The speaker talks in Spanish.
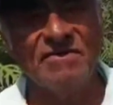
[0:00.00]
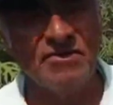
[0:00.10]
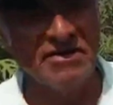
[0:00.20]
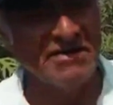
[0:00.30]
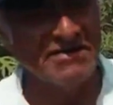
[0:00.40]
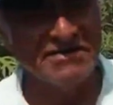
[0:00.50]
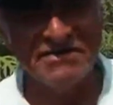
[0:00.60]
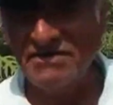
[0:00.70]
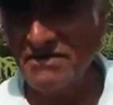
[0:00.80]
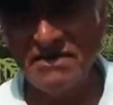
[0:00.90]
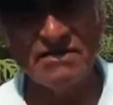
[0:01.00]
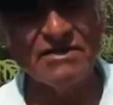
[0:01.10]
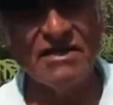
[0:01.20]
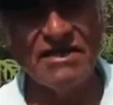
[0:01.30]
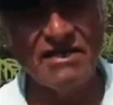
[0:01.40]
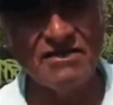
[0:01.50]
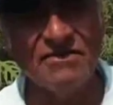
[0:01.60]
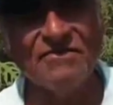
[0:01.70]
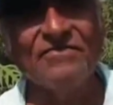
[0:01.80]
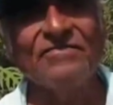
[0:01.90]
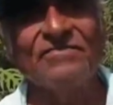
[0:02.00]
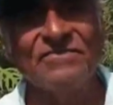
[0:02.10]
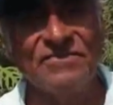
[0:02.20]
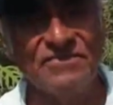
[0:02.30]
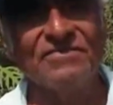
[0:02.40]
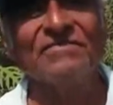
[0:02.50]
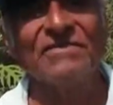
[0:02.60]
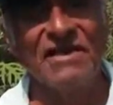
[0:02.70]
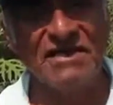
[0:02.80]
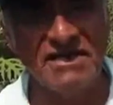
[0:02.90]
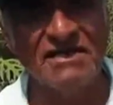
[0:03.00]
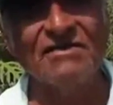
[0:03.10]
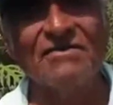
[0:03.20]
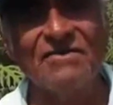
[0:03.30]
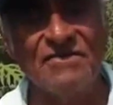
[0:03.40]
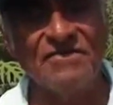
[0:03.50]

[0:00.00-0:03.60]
pues tranquilo, tranquilo.